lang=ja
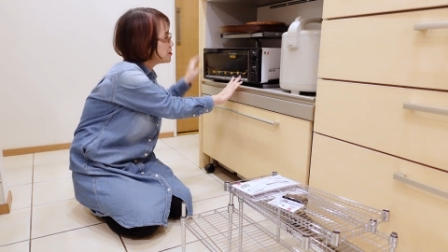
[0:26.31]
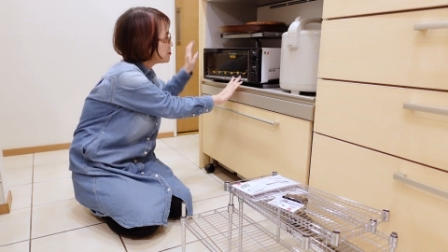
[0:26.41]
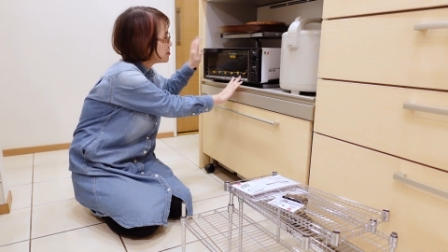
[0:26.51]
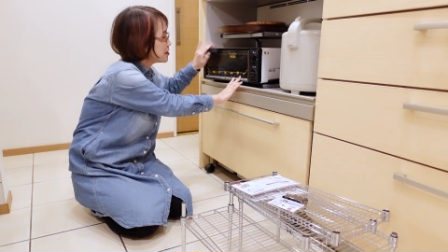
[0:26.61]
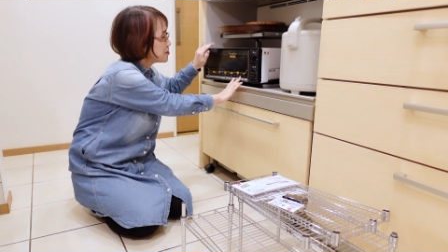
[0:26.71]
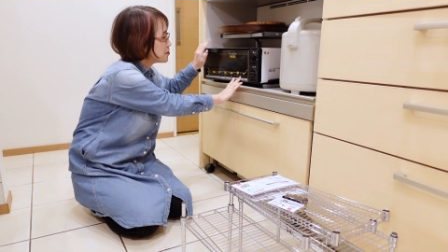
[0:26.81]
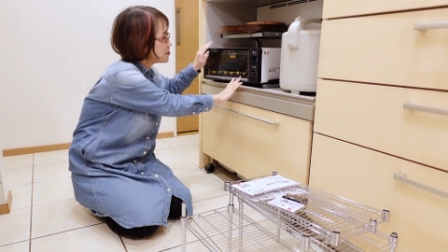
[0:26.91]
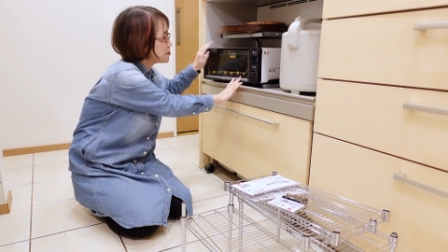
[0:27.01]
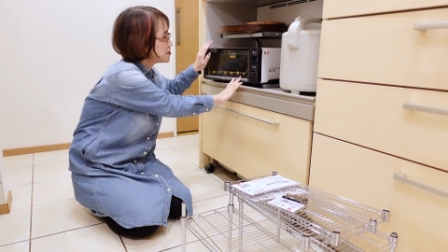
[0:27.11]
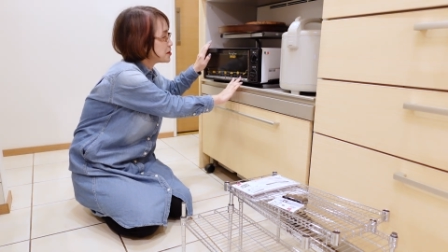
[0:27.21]
にじゅうねんご
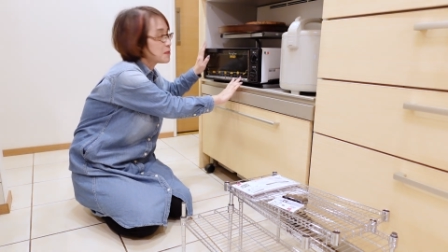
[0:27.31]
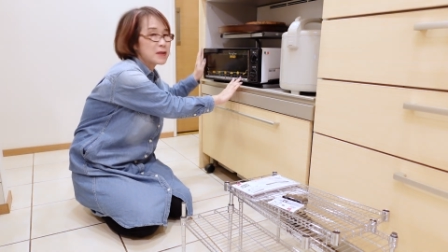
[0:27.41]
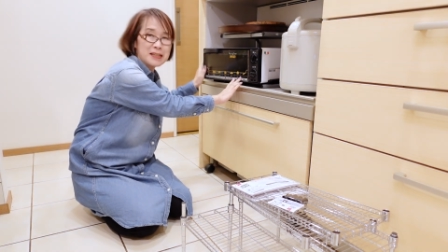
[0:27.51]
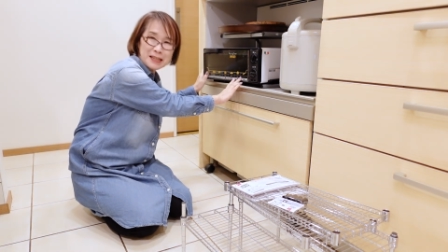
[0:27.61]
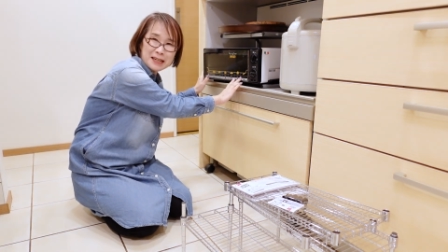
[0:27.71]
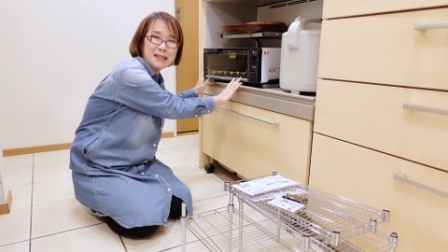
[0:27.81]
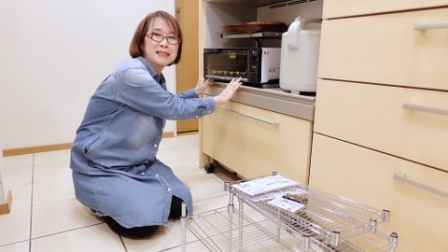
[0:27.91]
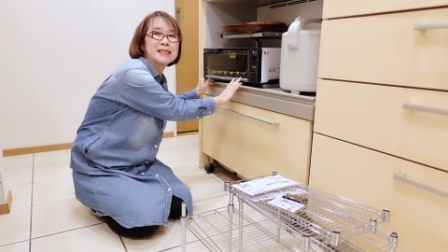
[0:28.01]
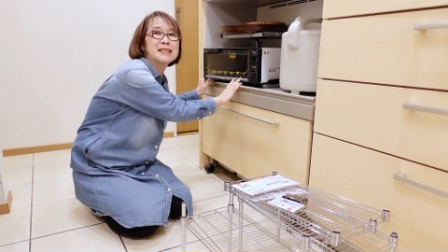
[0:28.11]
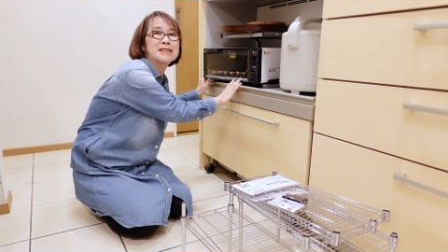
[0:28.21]
苦労様って
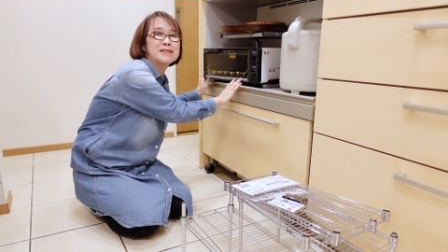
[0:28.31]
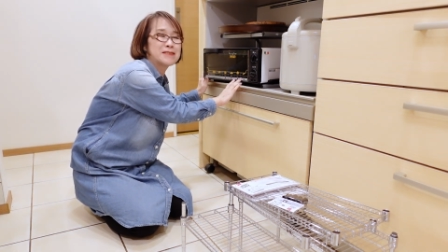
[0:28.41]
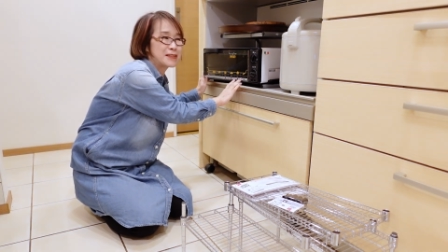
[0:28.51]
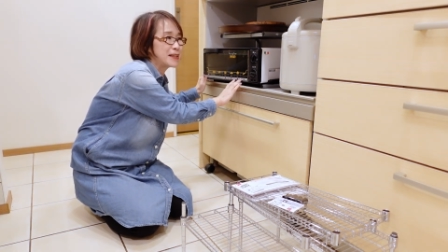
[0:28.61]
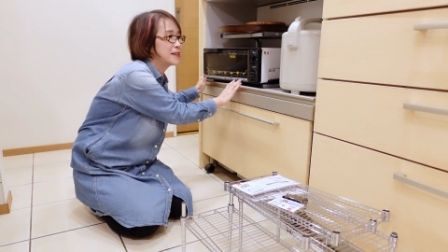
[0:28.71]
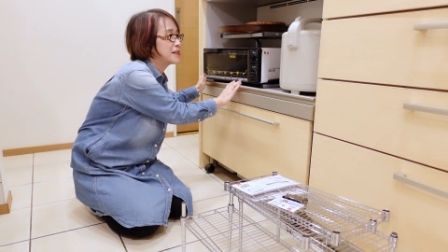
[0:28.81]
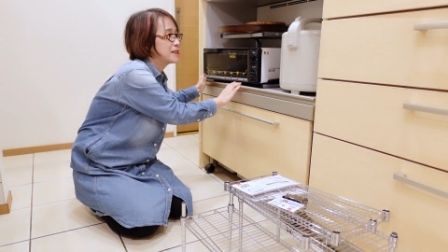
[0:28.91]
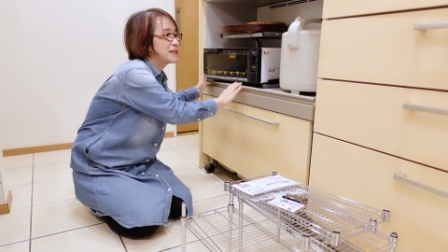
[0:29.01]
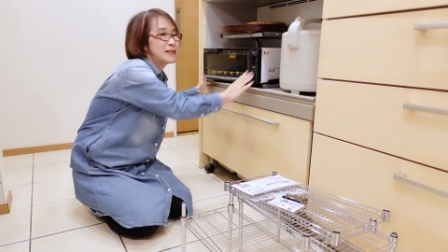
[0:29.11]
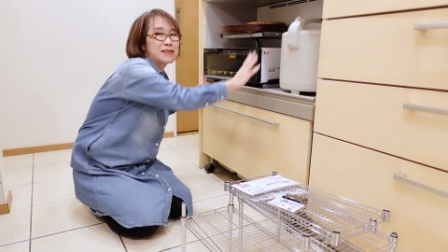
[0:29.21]
感じですよね。
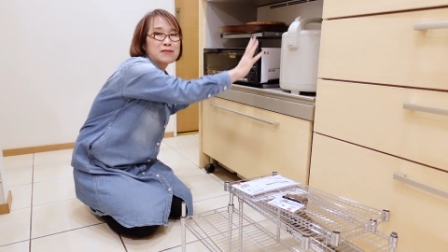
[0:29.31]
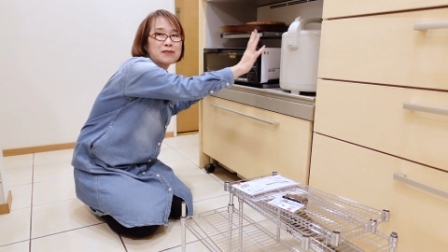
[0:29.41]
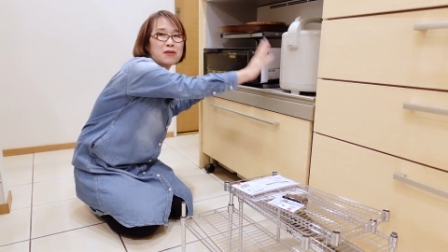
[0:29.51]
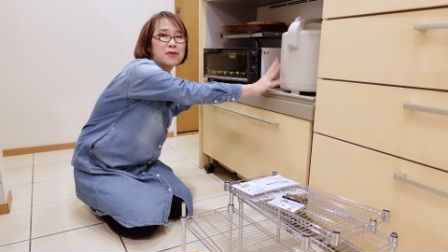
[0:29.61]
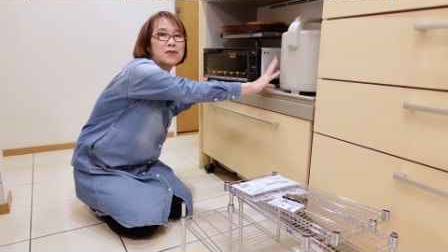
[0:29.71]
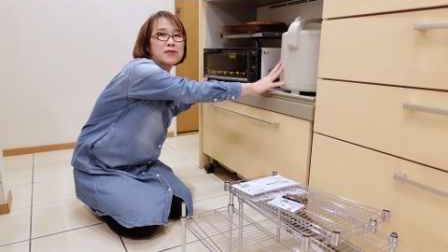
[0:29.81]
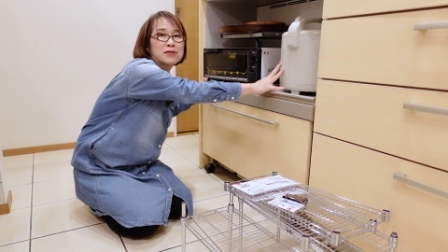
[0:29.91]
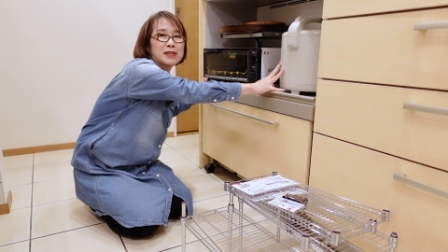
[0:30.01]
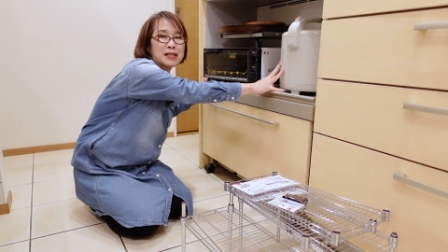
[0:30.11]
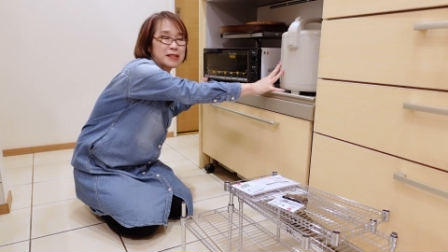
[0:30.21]
でこれは保
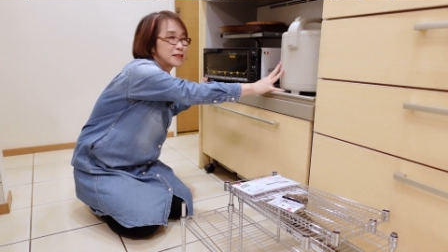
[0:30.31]
温器